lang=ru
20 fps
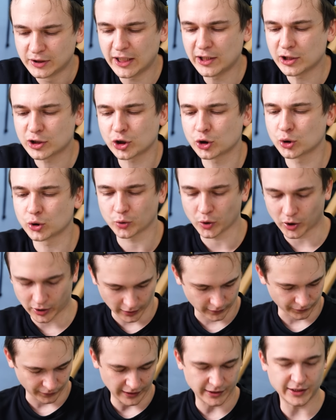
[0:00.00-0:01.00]
Я не скажу, что это
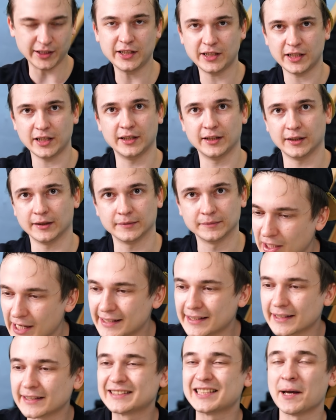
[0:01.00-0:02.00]
отвратительно,
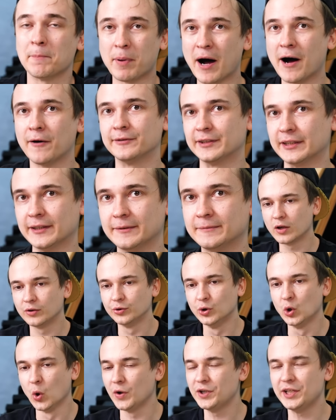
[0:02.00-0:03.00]
это забавно,
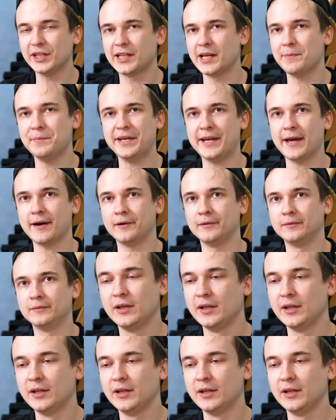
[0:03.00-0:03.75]
но не для меня.